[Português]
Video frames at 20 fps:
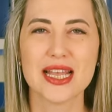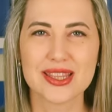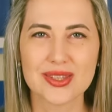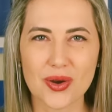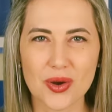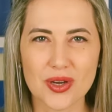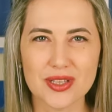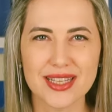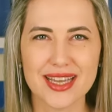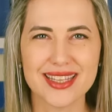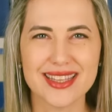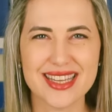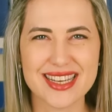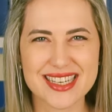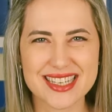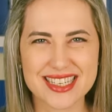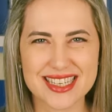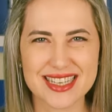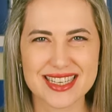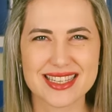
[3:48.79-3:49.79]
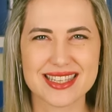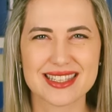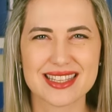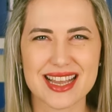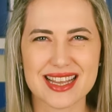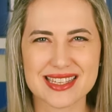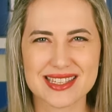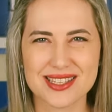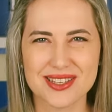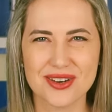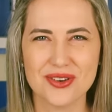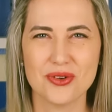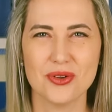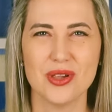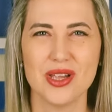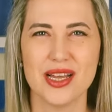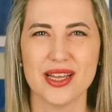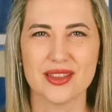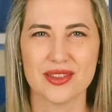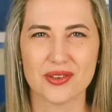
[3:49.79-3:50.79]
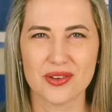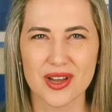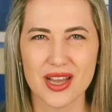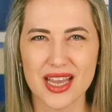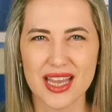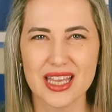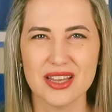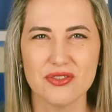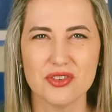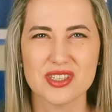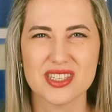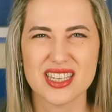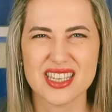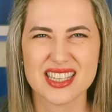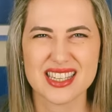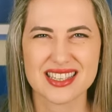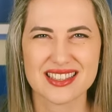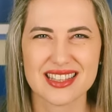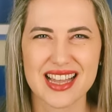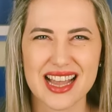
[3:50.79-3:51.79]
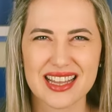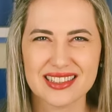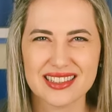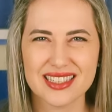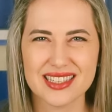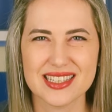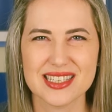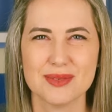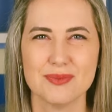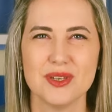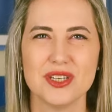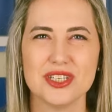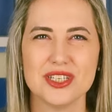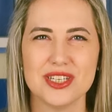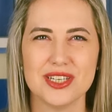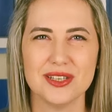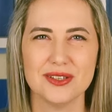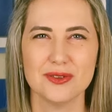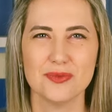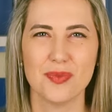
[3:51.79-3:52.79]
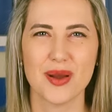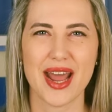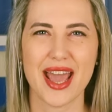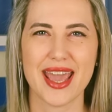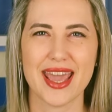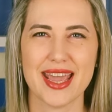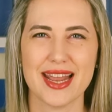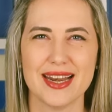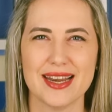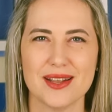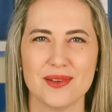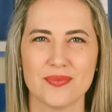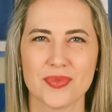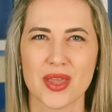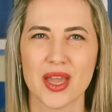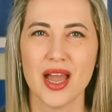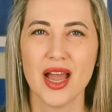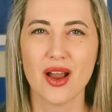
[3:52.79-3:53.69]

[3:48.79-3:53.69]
Toda a energia está circulando e você está transmitindo para ele.